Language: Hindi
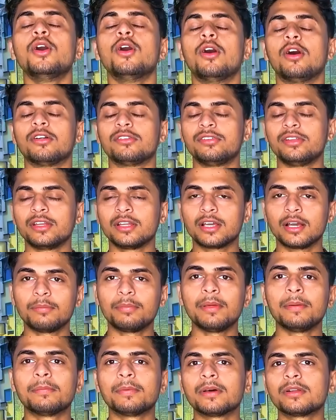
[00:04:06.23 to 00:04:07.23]
और जिनका
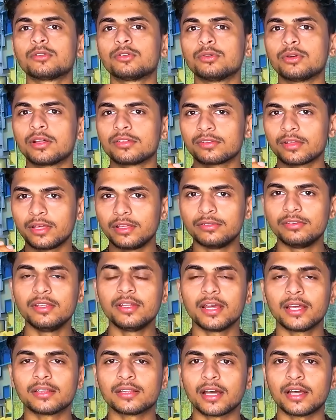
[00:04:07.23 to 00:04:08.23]
पेपर थोड़ा सा ईजी
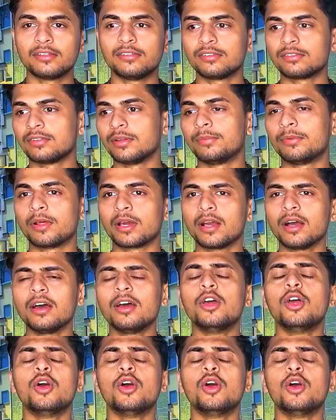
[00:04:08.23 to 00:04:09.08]
रहता है जिस शिफ्ट का